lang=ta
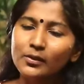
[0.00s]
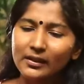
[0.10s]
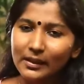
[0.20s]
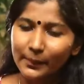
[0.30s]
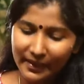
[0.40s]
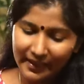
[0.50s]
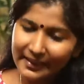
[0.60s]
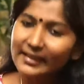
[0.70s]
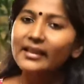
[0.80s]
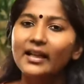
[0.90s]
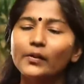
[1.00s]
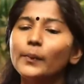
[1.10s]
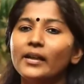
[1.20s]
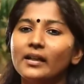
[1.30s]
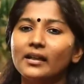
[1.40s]
ஸோ அது நம்ம ரெகுலராகவே
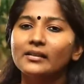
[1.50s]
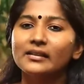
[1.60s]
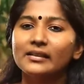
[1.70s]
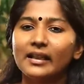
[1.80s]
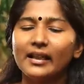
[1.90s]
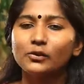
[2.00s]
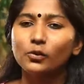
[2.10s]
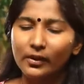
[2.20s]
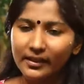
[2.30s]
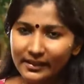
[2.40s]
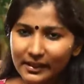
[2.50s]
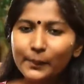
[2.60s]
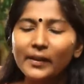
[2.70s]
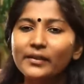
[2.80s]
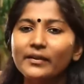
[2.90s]
பண்ணலாம் அண்ட்
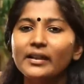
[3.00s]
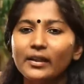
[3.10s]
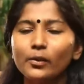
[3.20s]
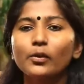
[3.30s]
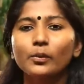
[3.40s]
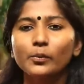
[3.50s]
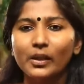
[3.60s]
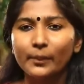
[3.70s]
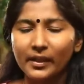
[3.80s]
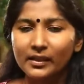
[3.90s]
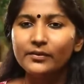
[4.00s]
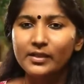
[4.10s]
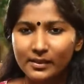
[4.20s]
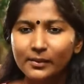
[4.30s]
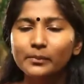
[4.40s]
தொடர்ந்து பண்ண வேண்டிய இன்னொரு ஒரு முக்கியமான
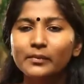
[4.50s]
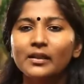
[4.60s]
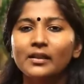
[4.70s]
விஷயம்